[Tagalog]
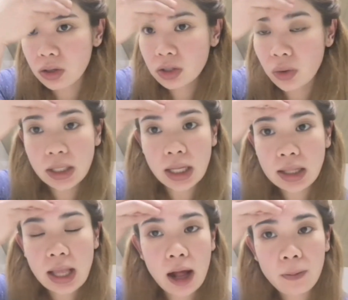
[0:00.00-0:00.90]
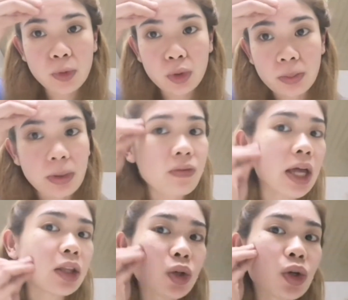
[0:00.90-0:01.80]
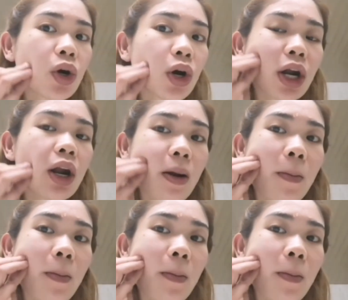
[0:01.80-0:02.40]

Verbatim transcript: So, it can help to prevent your